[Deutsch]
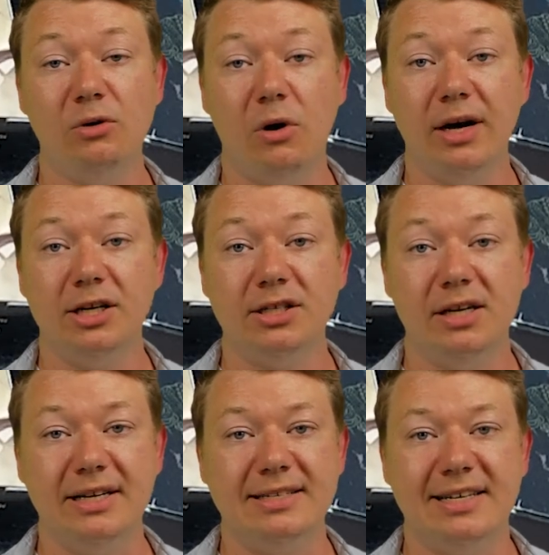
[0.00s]
auch an der Stelle,
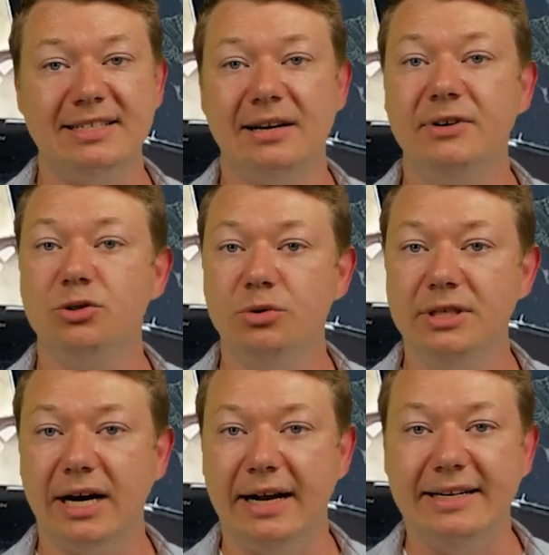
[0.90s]
dass er das einfach
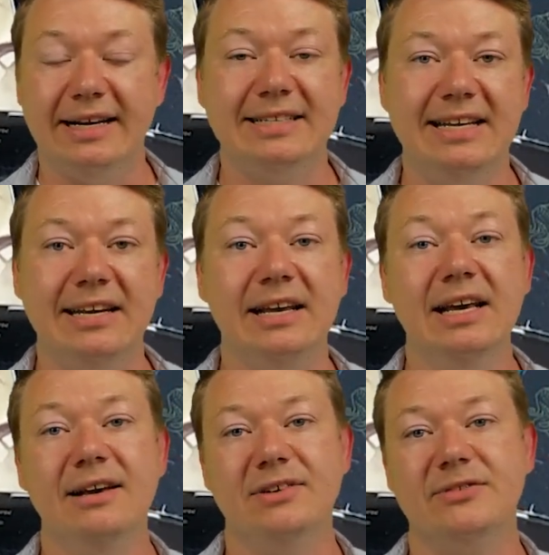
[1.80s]
durchgehalten hat. Denn
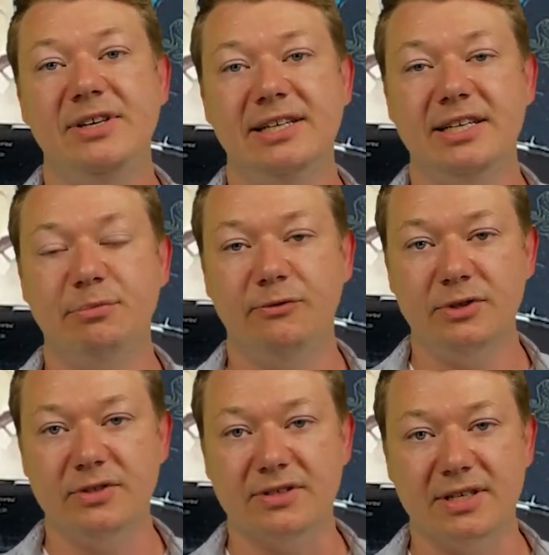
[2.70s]
was vielen nicht
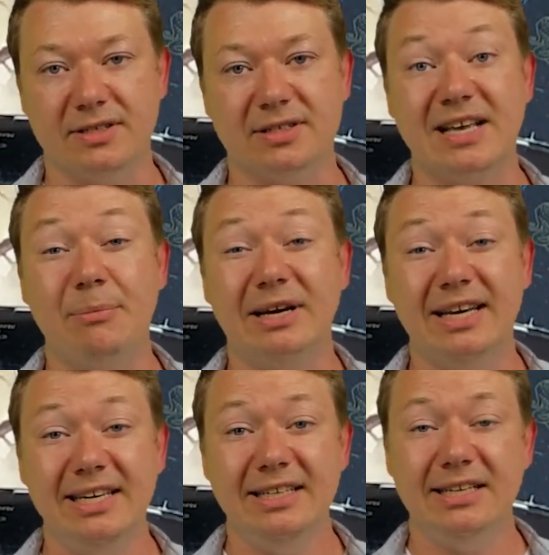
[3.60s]
bewusst ist, ist, es gab
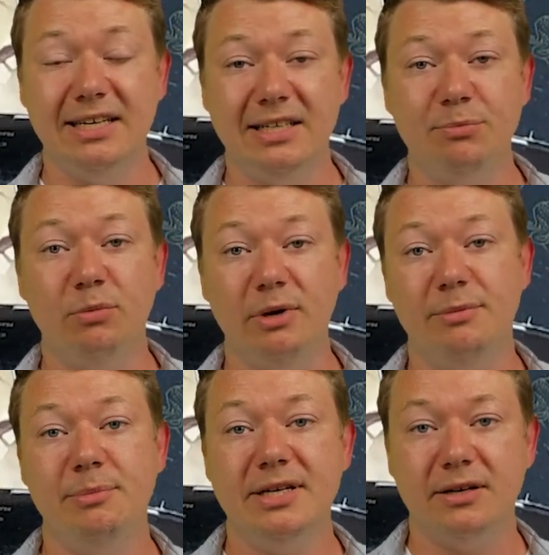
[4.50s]
richtig, richtig Probleme
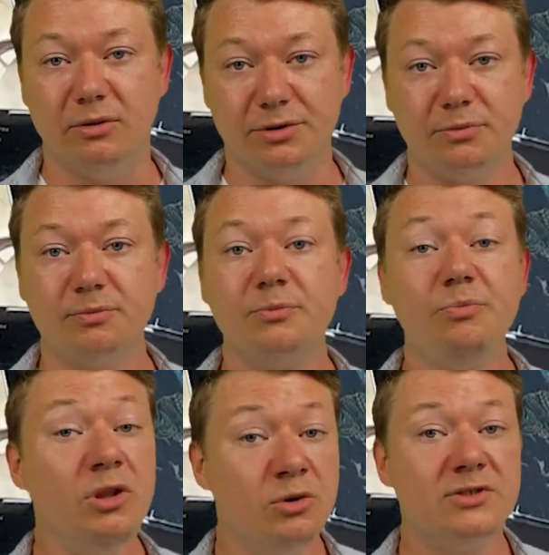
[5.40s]
im Hintergrund.
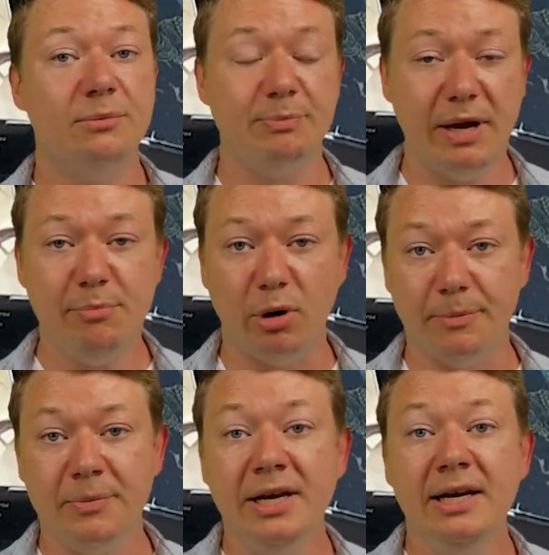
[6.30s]
Und zwar mit PayPal.
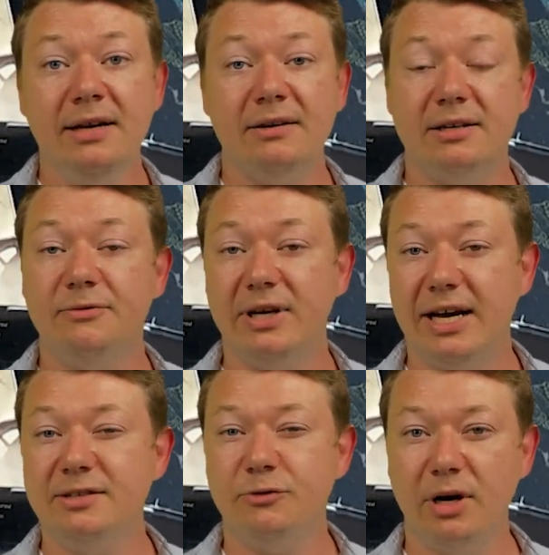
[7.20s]
Äh, er
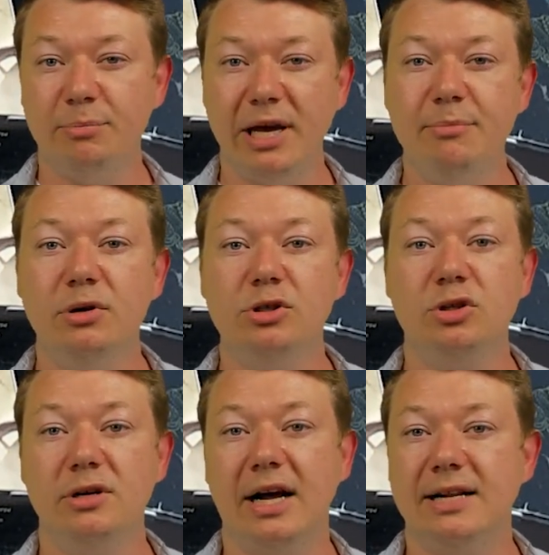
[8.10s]
hatte vorher PayPal
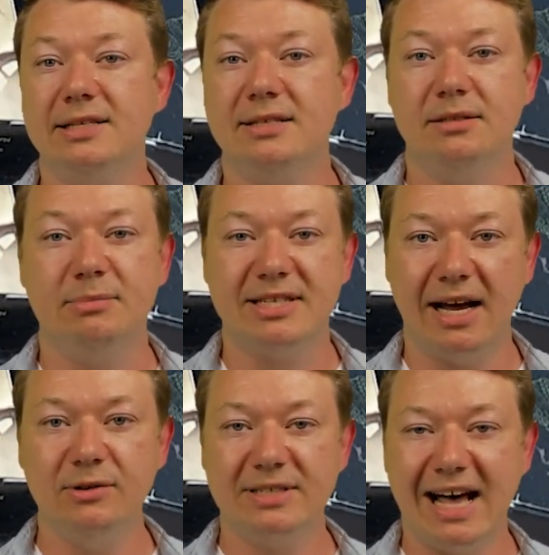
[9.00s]
schon als äh,
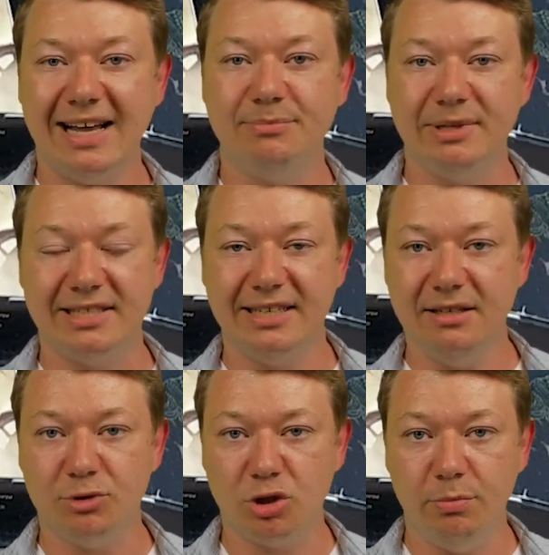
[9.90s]
Bezahlungsart mit drin
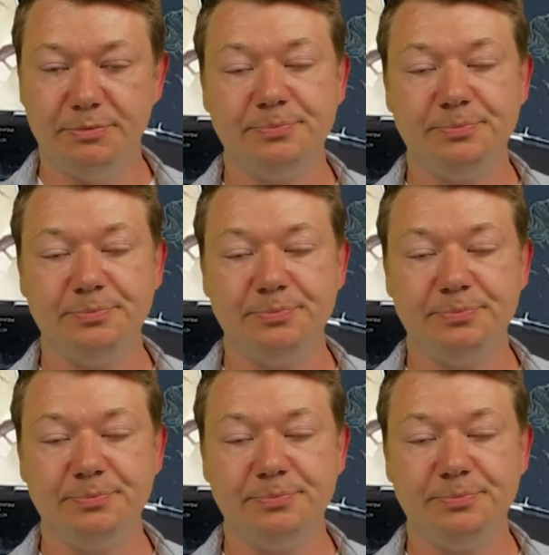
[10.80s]
im Shop